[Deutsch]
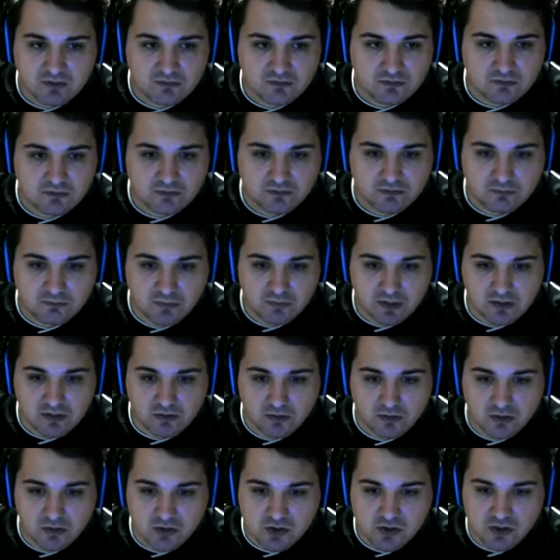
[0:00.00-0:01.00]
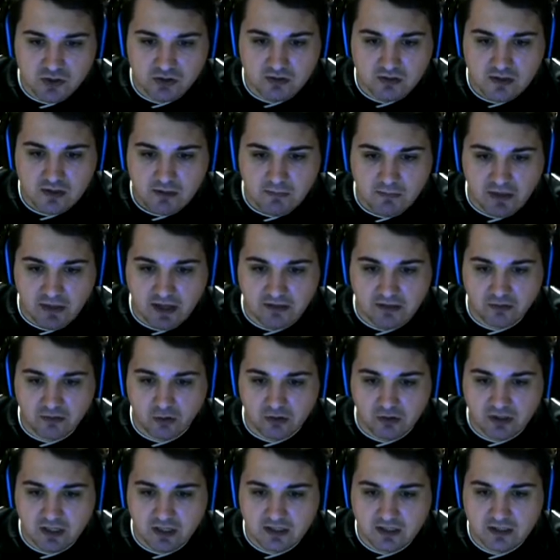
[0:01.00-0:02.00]
Bei den Deutschen. Man hat
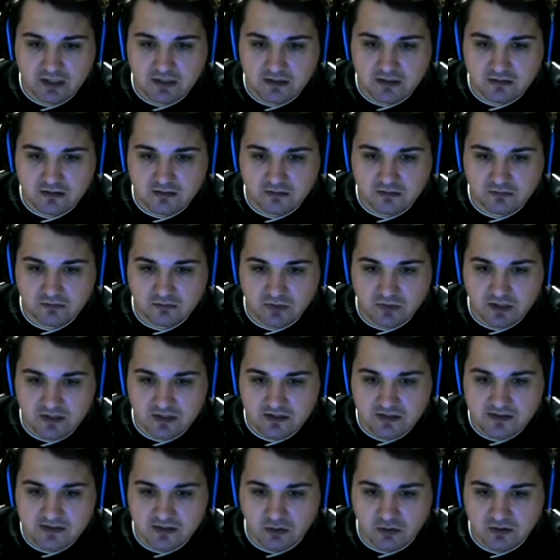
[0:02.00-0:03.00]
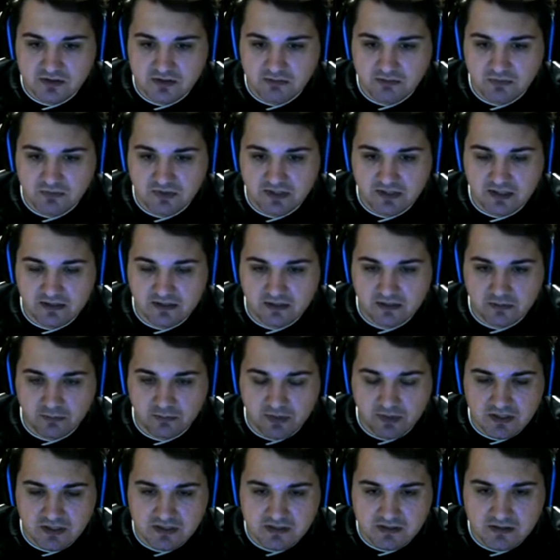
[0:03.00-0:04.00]
Nordraketen, ja, die sind auch ziemlich geil gegen
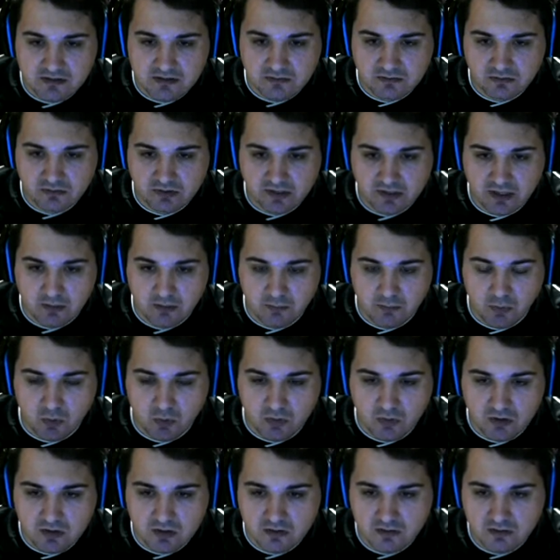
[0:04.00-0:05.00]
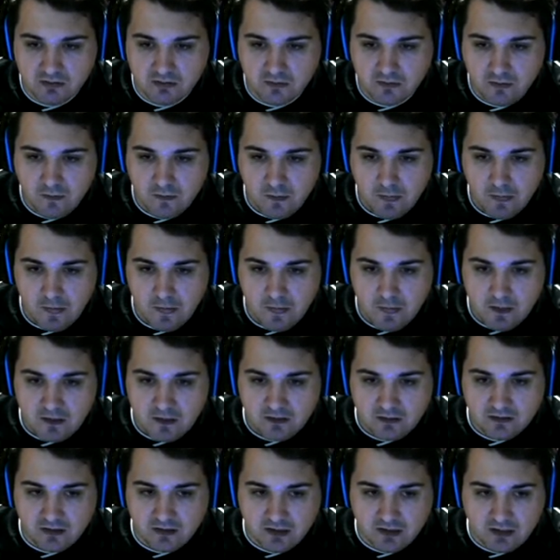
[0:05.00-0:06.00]
Panzer oder gegen Bunker. Dann
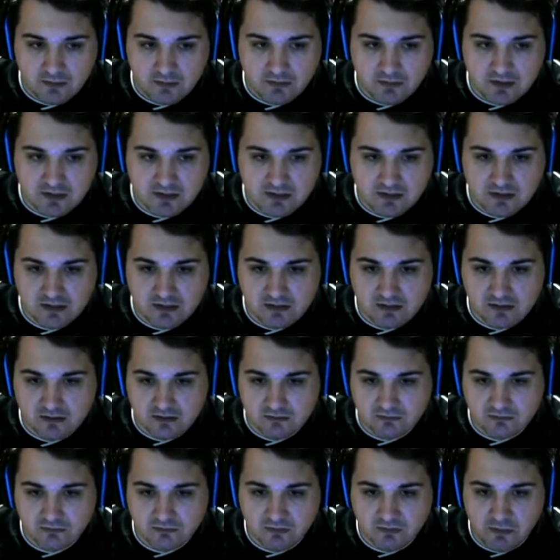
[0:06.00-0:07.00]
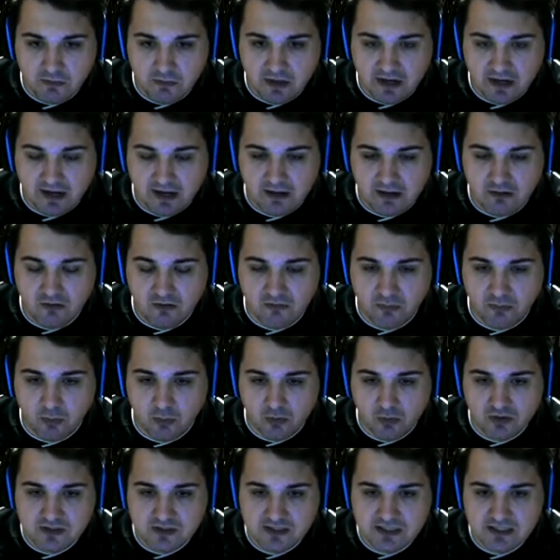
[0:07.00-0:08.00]
haben wir hier, wenn man auf
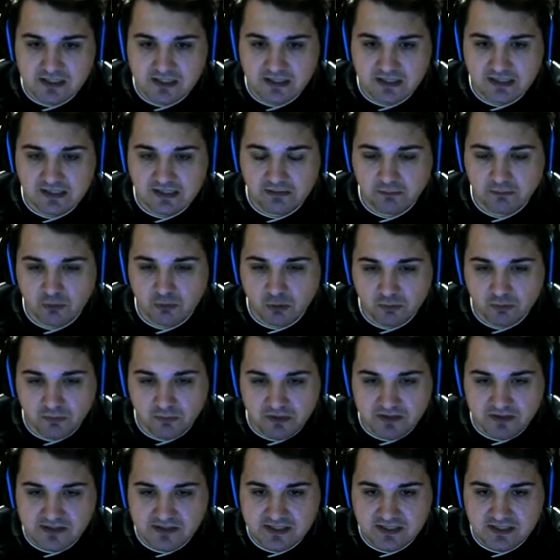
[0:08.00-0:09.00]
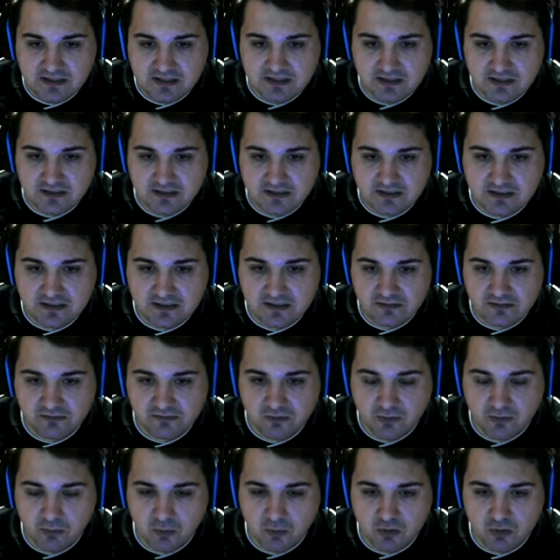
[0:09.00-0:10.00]
Bodenziele geht, gut, man sieht ja hier für
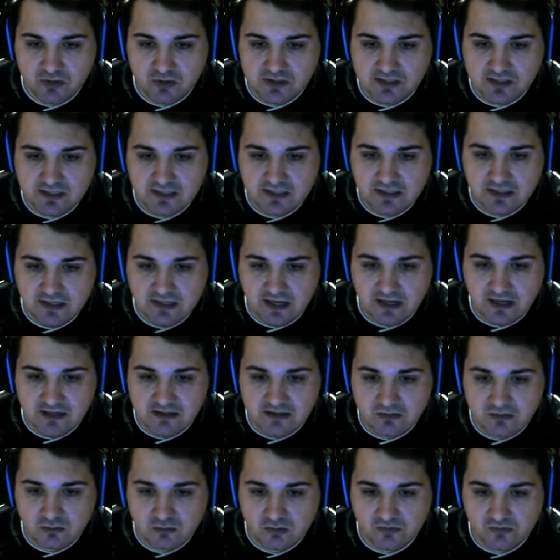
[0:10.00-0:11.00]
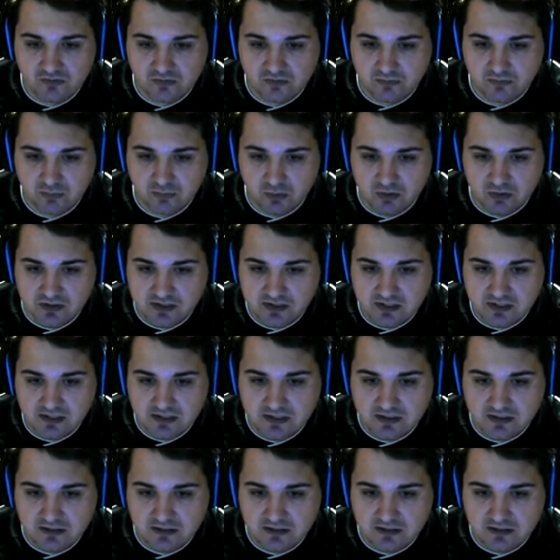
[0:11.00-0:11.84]
Bodenziele, alles gut für Bodenziele hier.